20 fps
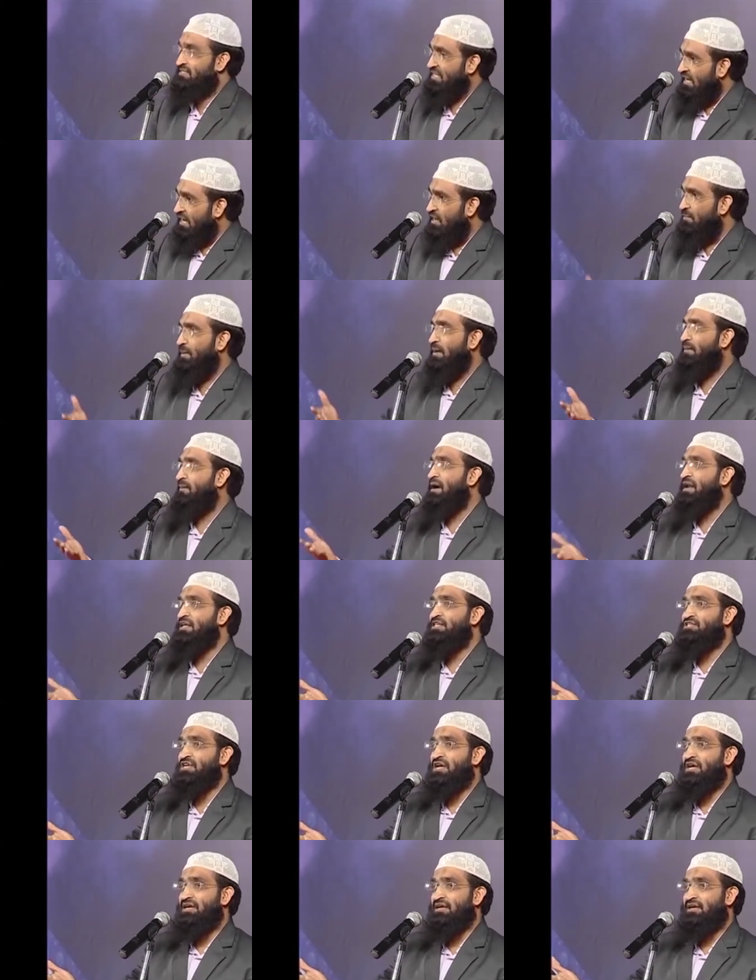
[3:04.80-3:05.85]
ఇస్తానని
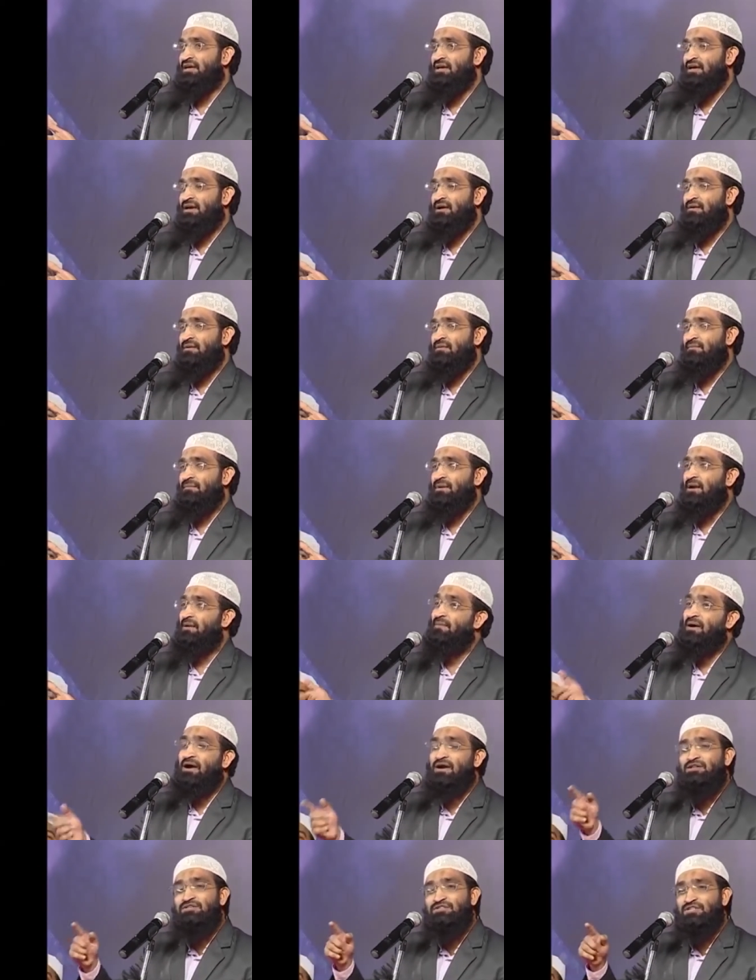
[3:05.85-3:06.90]
ప్రమాణం చేయి
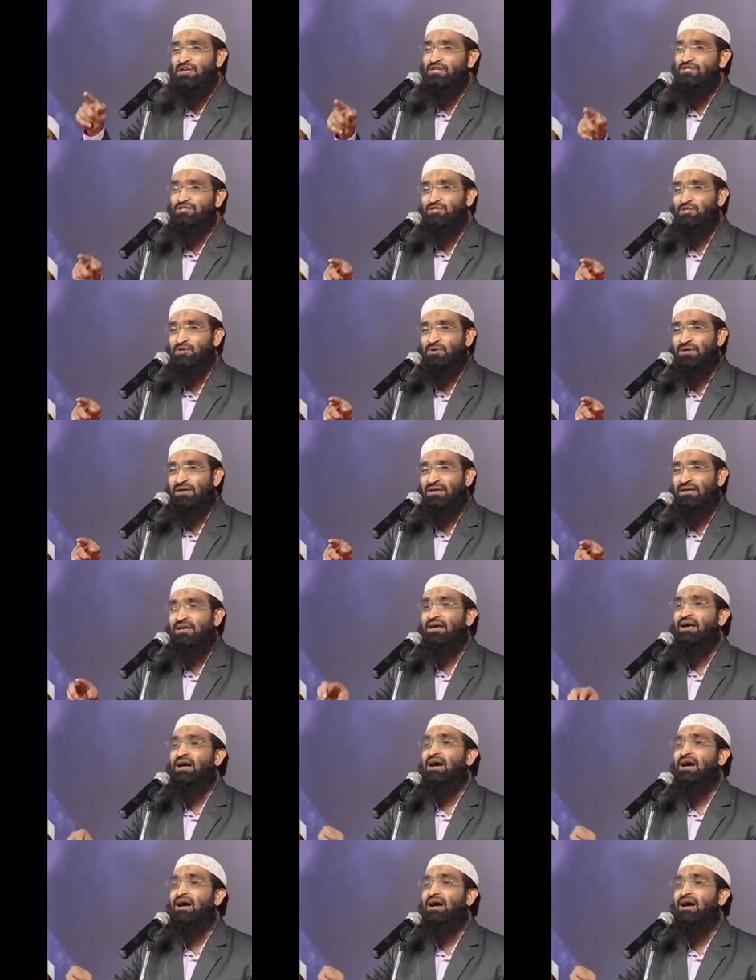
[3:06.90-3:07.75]
ప్రమాణం చేయించుకొని